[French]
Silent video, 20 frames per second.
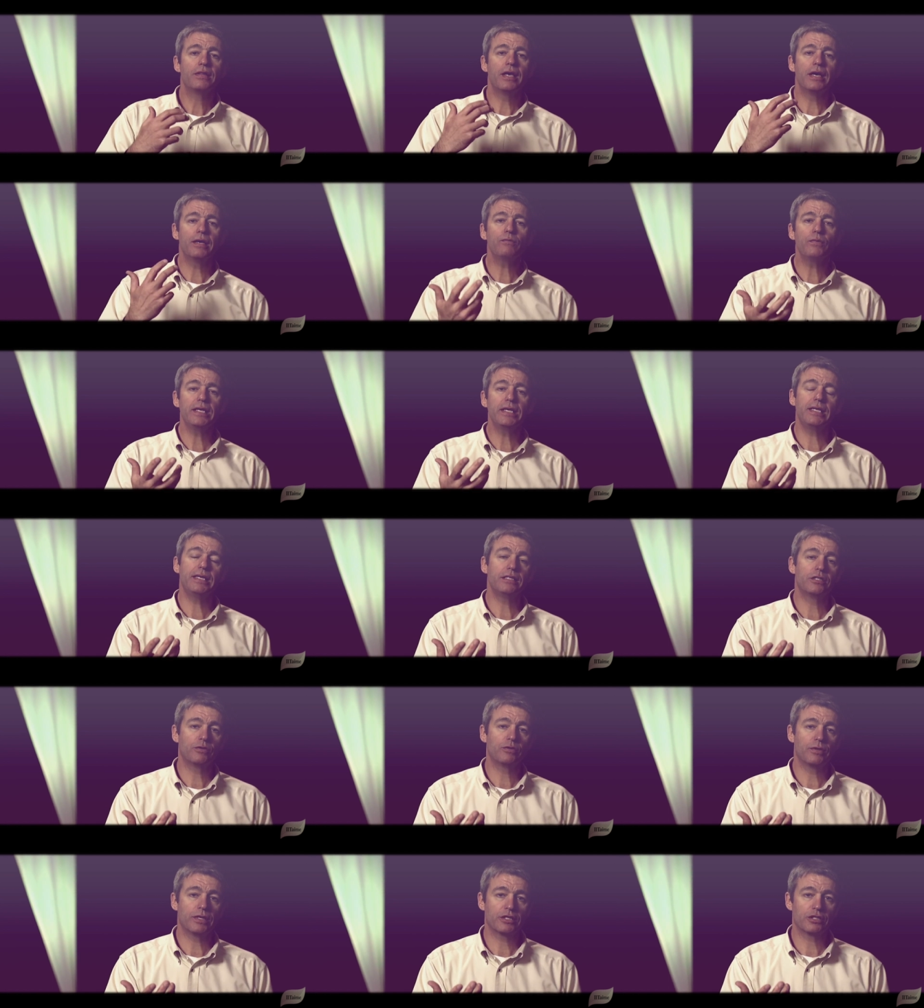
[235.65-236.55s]
Alors nous
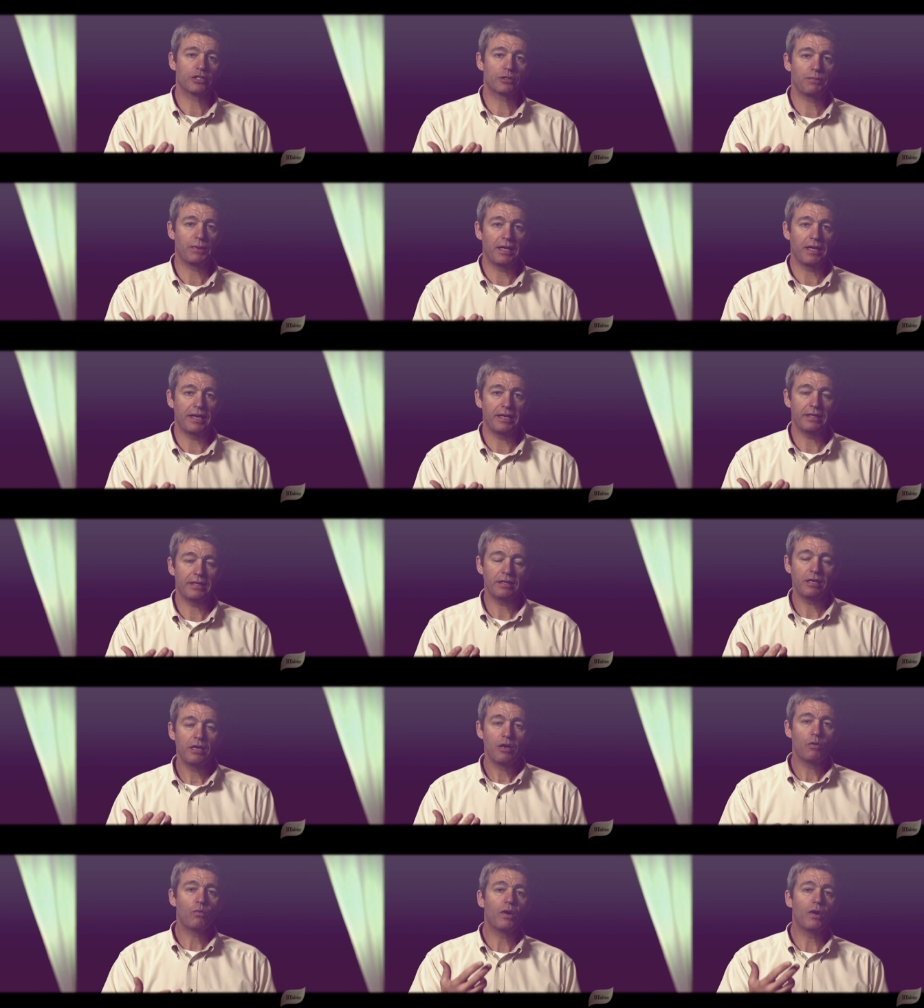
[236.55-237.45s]
devons expliquer
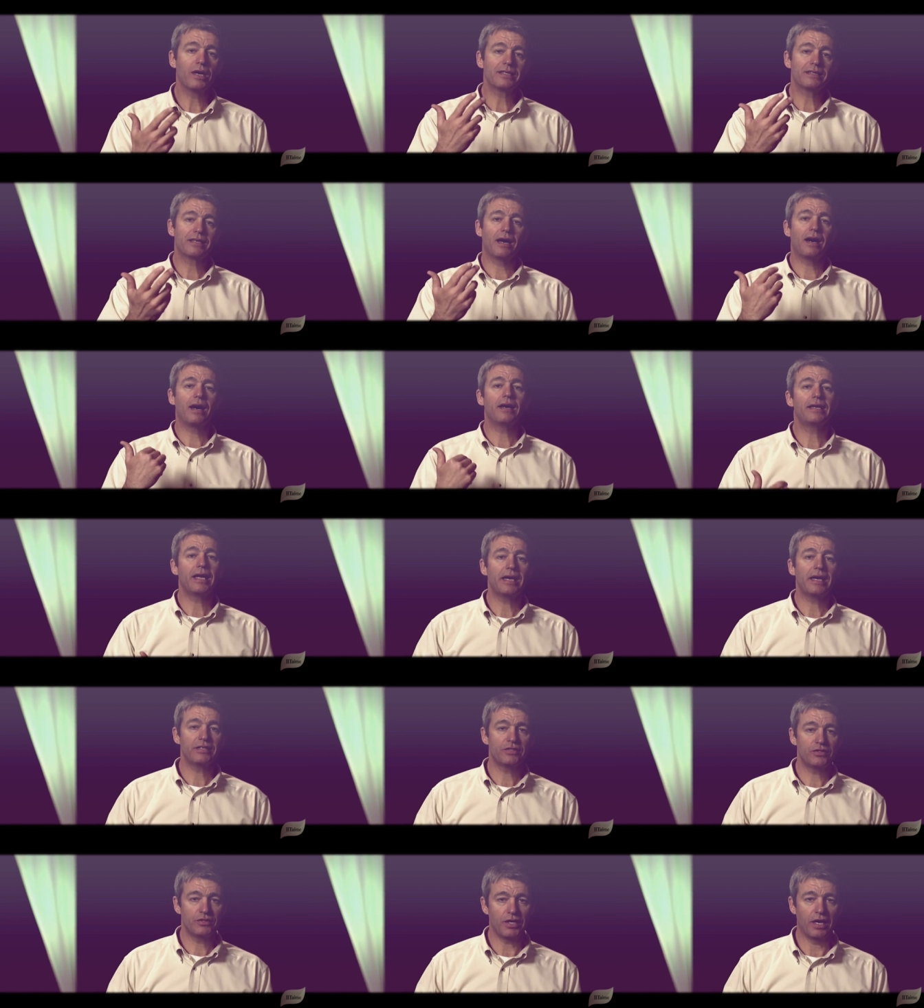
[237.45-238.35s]
ce que Dieu a fait.
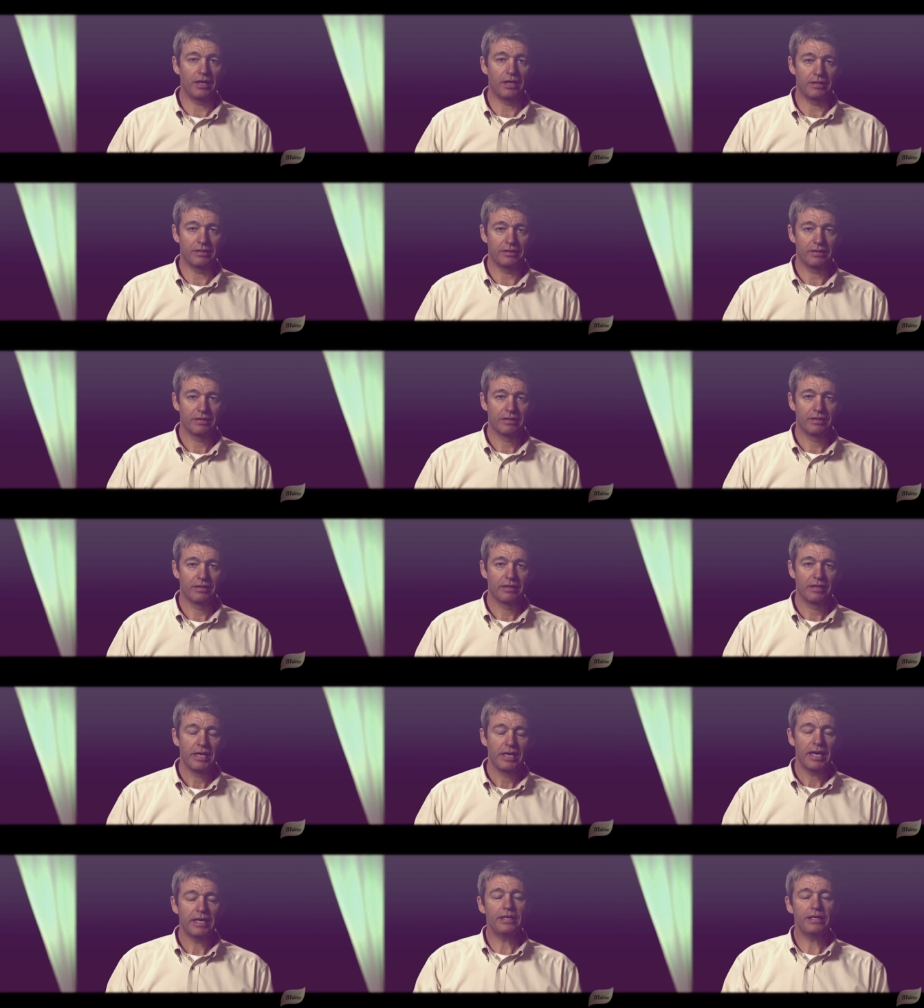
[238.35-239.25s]
Et
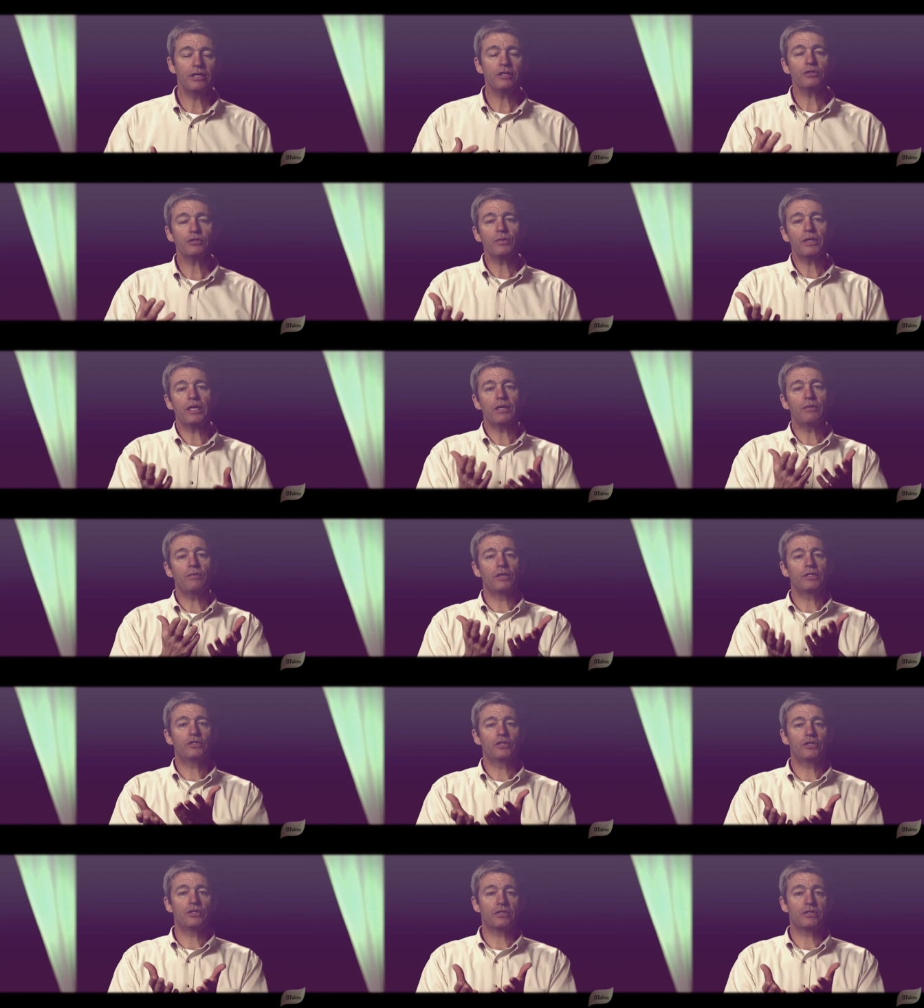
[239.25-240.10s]
voici ce que je veux que vous